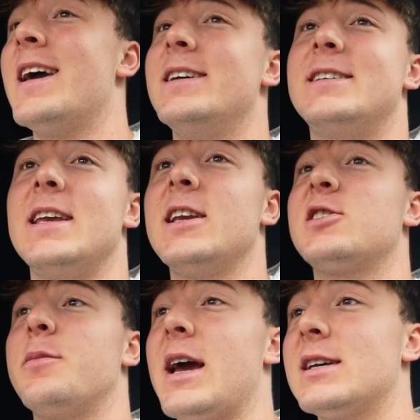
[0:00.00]
Ich sehe die
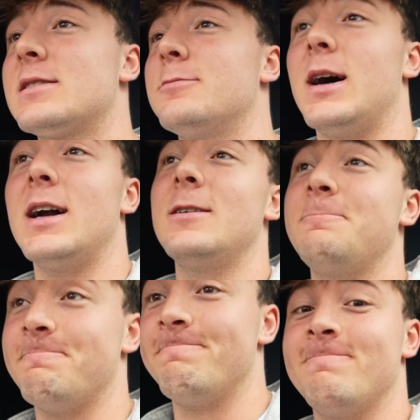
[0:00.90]
zum ersten Mal.
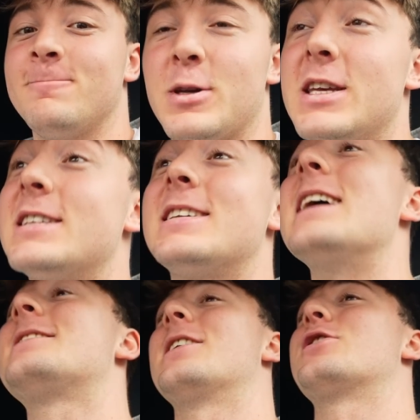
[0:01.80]
Hm, bin ich
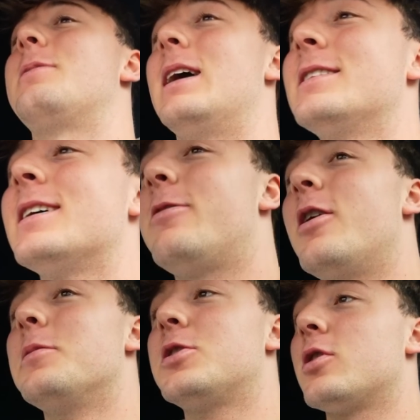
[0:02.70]
sehr, sehr gespannt.
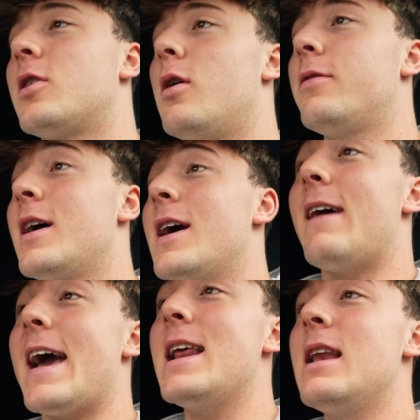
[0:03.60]
Freue mich schon drauf,
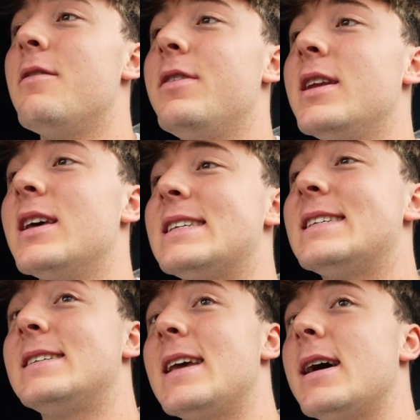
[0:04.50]
weil wir eine
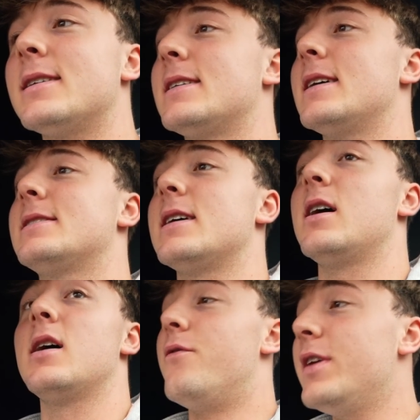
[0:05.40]
sehr, sehr, sehr
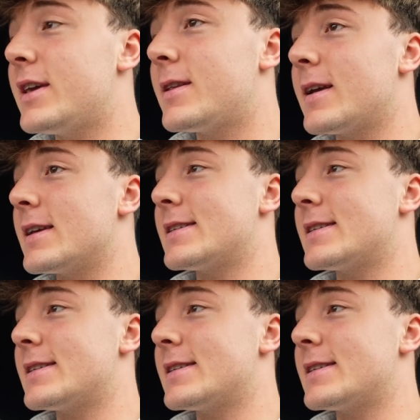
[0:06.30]
wichtige